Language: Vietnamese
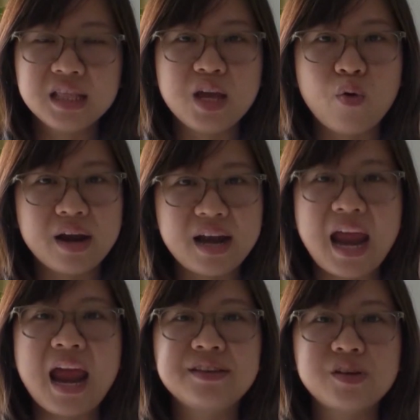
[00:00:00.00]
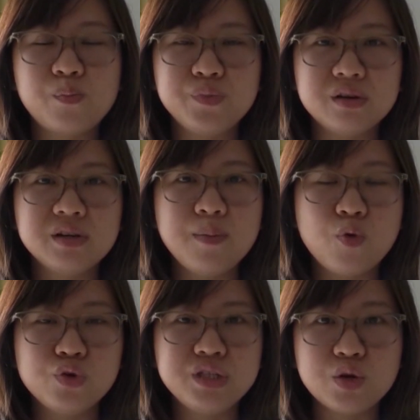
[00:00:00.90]
thì ngoài ra trong những cái
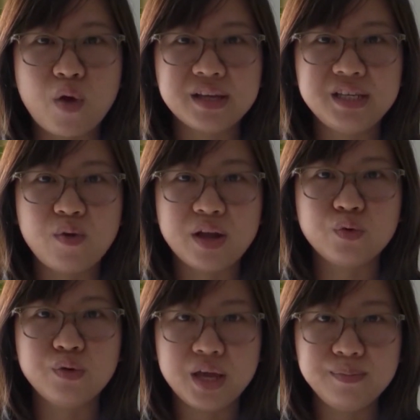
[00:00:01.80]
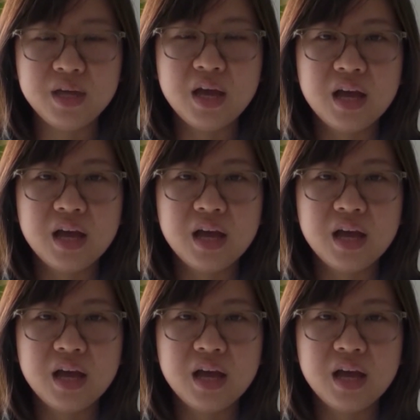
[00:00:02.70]
buổi sinh hoạt chi đoàn chủ điểm